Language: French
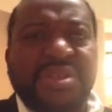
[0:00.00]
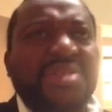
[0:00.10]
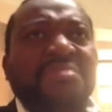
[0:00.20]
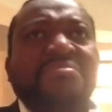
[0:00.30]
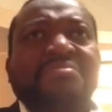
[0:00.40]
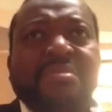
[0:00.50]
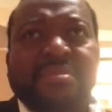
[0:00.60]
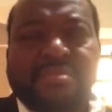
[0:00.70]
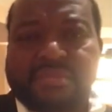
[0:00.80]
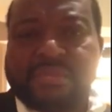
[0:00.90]
C'est
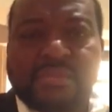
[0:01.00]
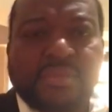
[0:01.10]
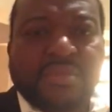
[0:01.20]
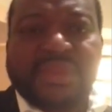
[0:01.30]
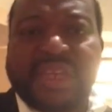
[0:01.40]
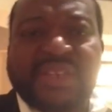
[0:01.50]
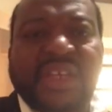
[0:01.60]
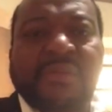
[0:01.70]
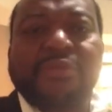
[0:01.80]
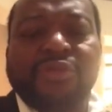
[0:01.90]
à
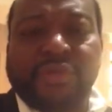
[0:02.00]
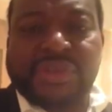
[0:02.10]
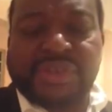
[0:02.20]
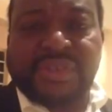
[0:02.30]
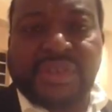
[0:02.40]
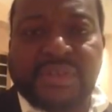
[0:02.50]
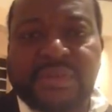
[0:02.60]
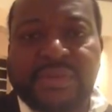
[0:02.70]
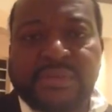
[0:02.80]
5 minutes de Washington.